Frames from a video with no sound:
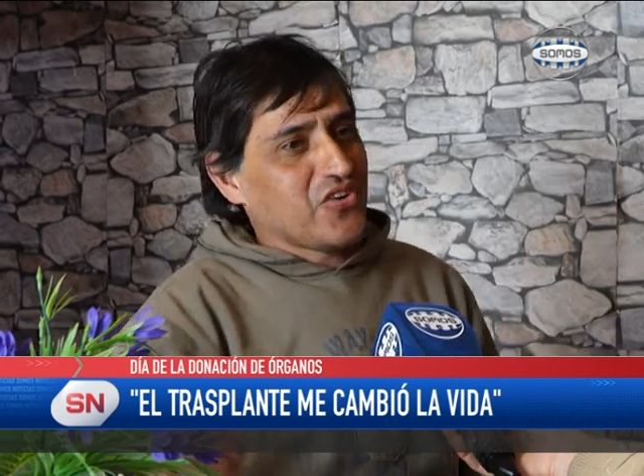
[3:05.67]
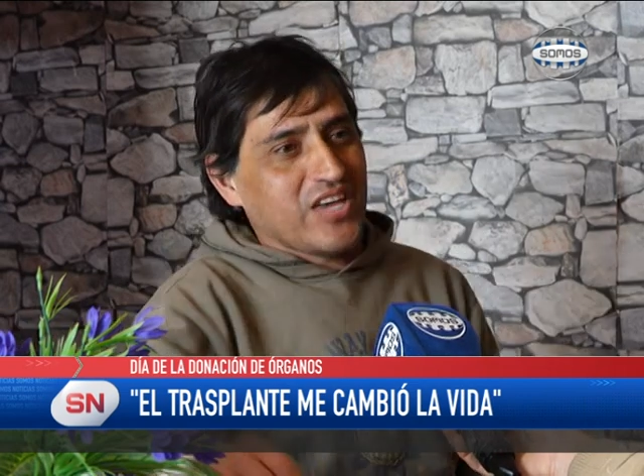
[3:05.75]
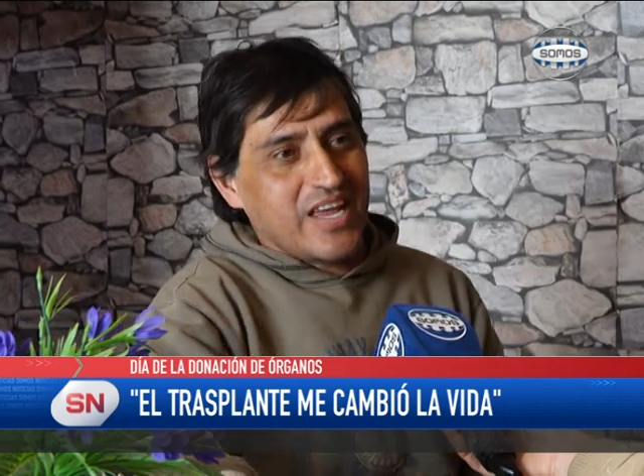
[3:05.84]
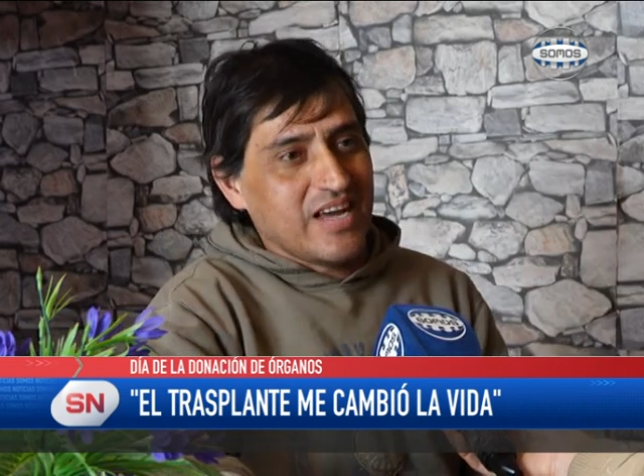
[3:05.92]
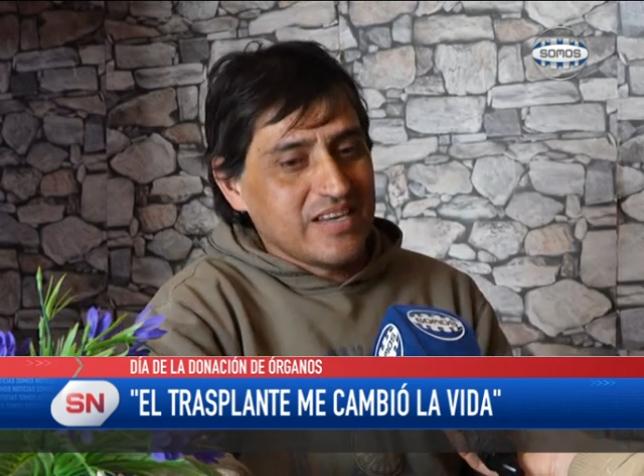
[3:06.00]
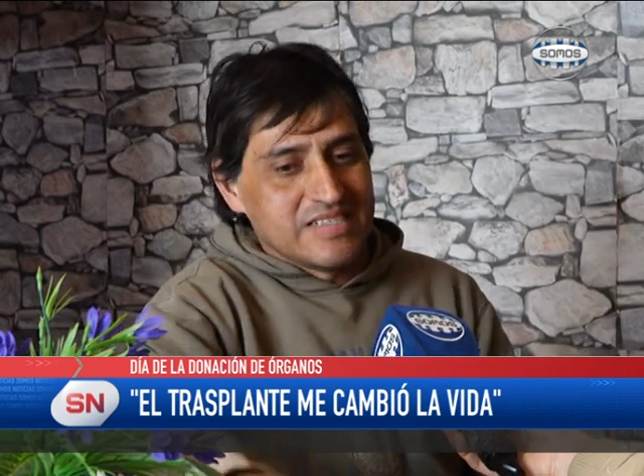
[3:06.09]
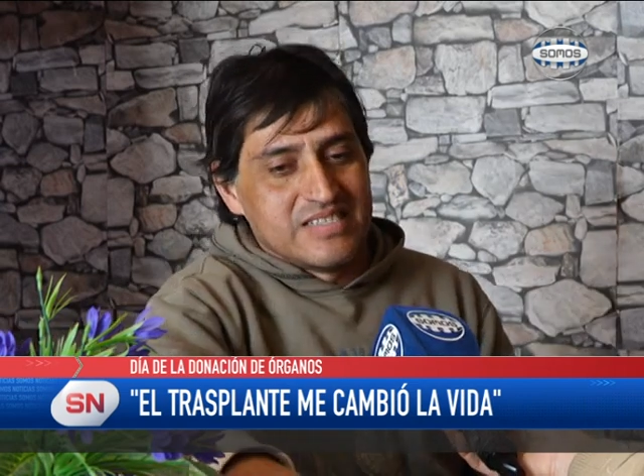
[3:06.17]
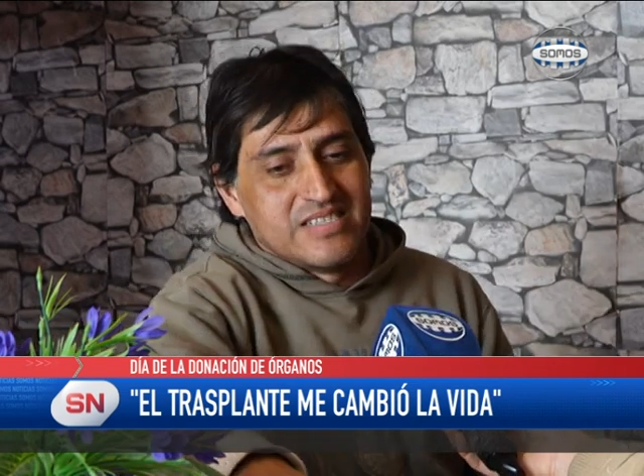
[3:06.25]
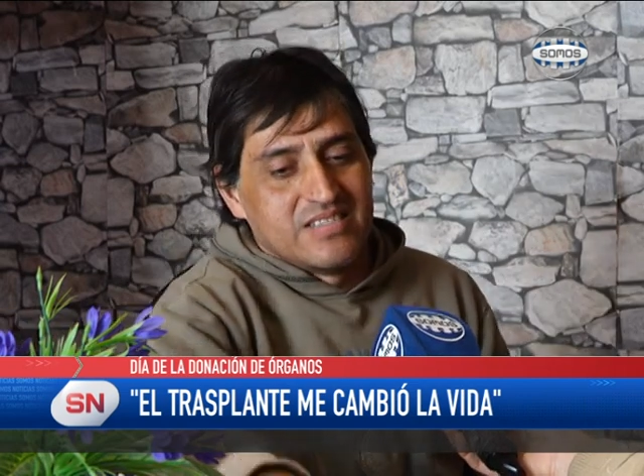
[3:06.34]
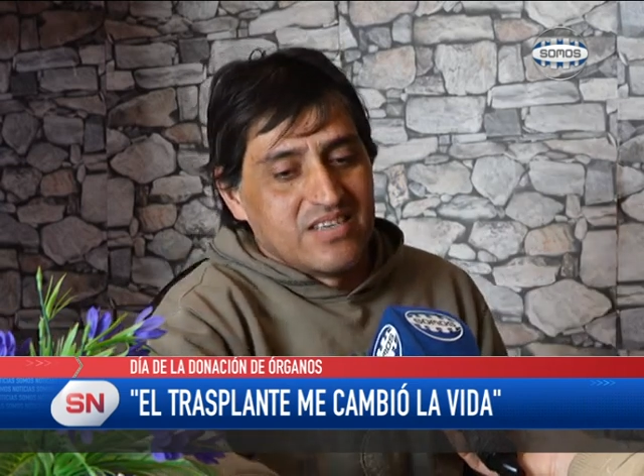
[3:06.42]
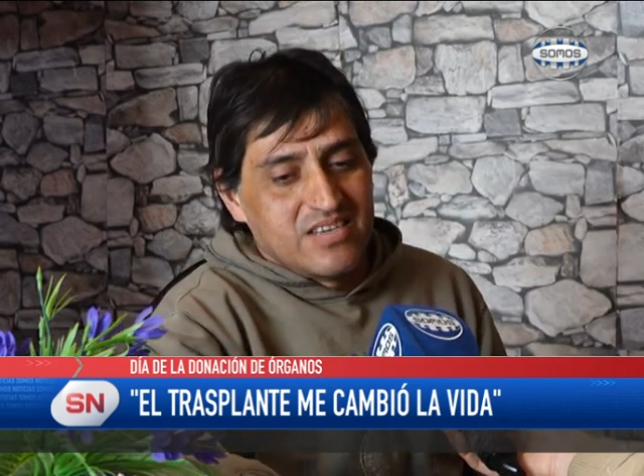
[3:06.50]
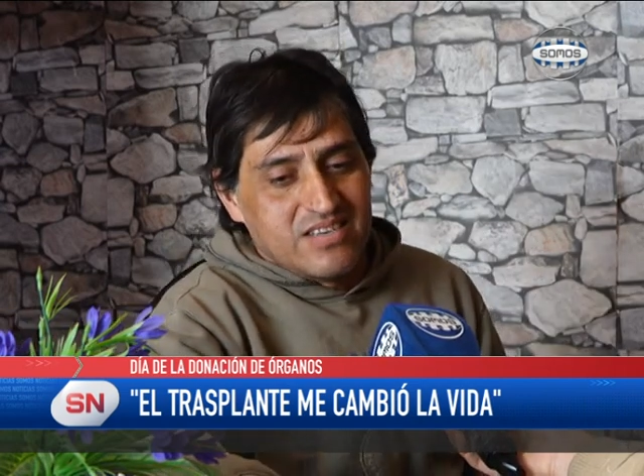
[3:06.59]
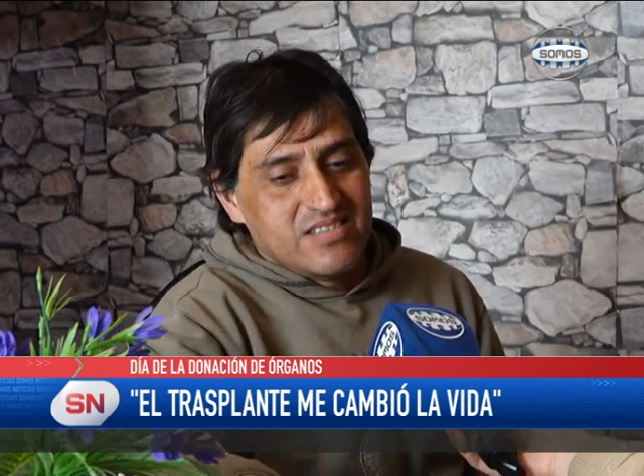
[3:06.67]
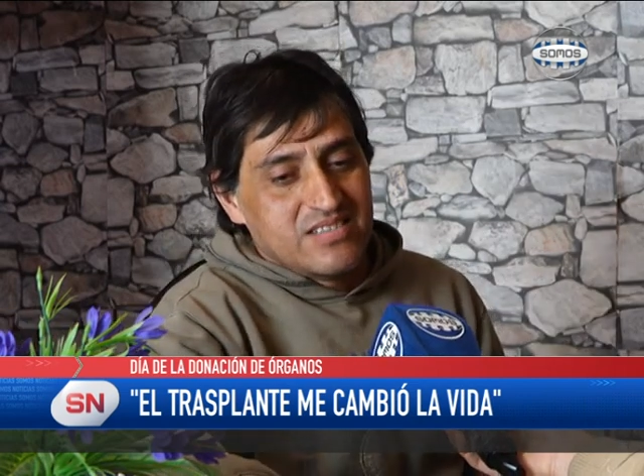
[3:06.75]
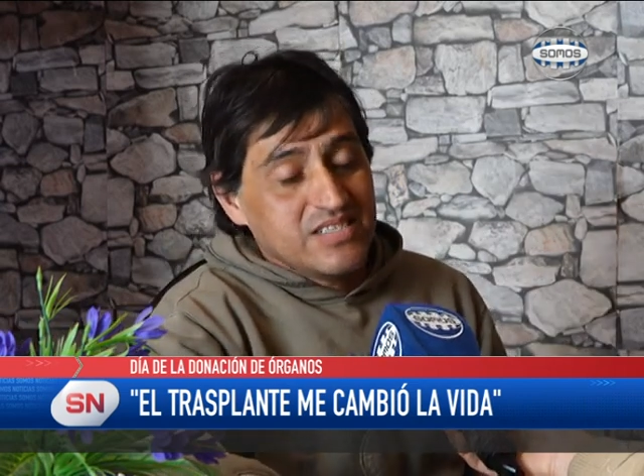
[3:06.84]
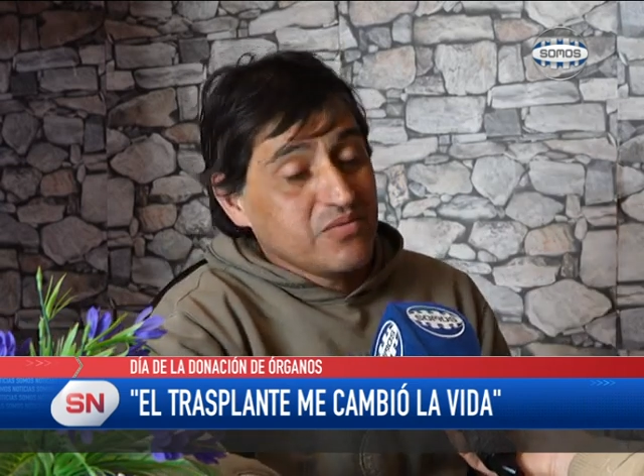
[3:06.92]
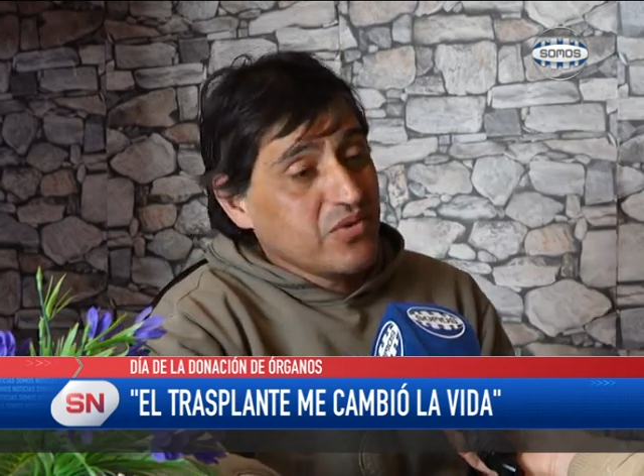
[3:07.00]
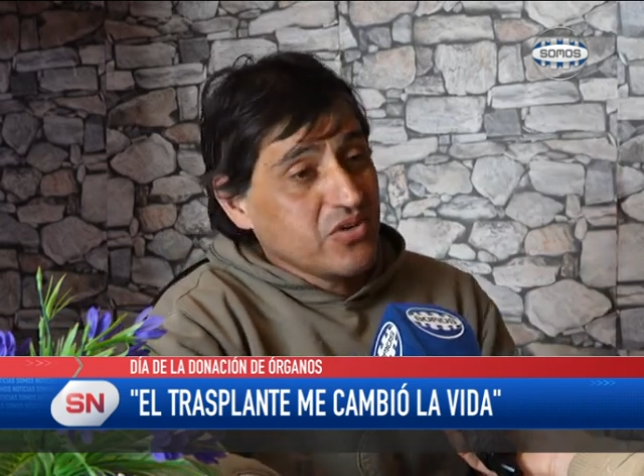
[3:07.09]
quiera.
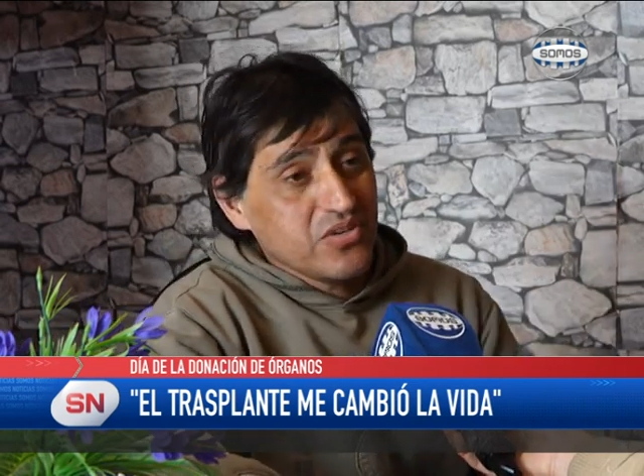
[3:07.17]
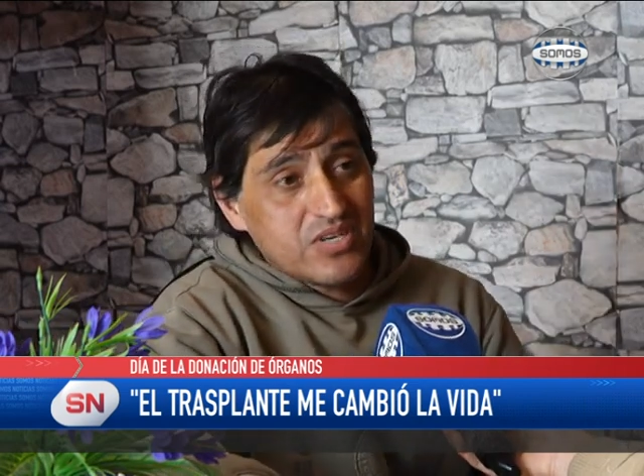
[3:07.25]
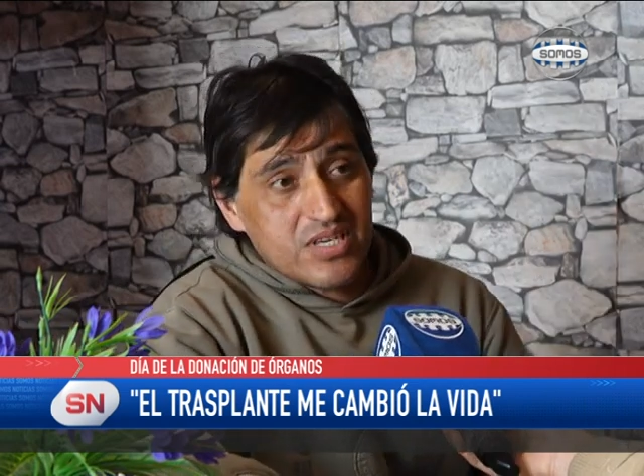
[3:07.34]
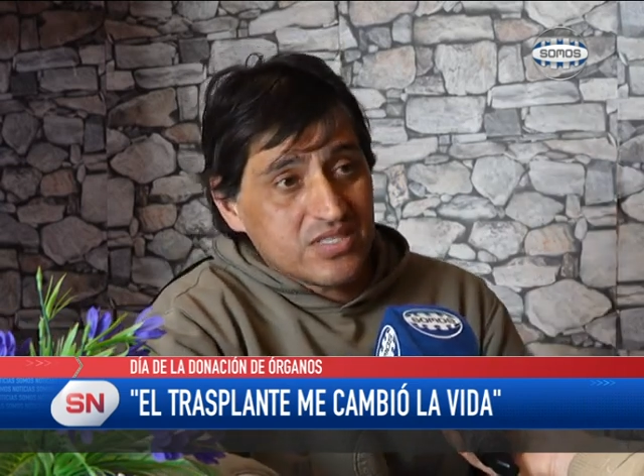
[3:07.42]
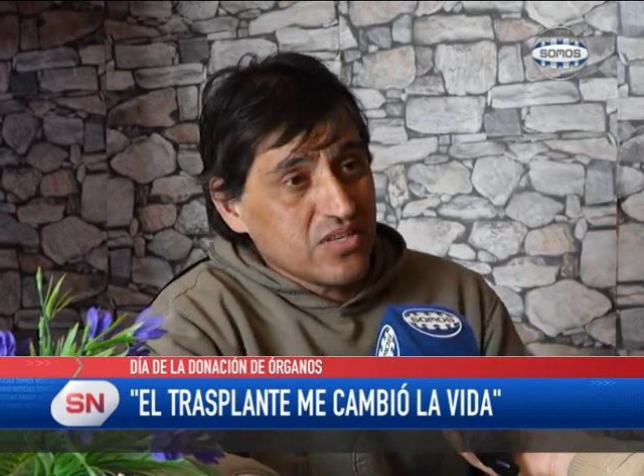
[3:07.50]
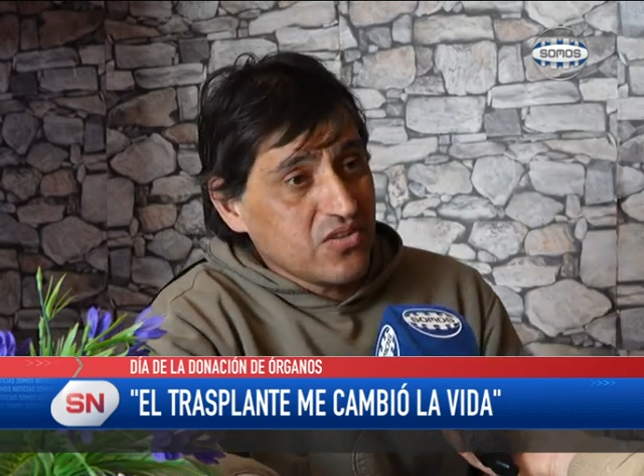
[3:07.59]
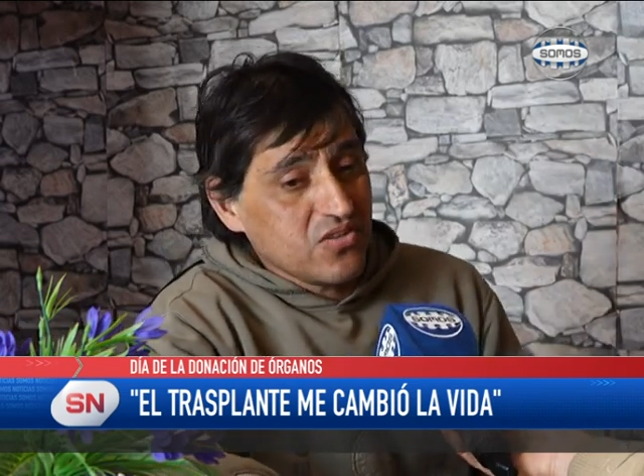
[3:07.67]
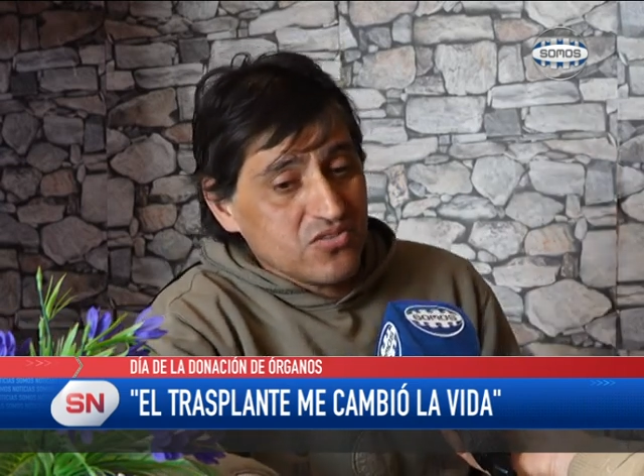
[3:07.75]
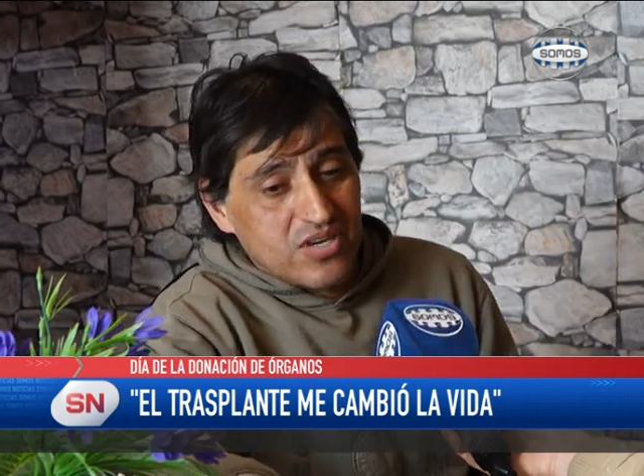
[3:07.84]
Y bueno, y gracias a Dios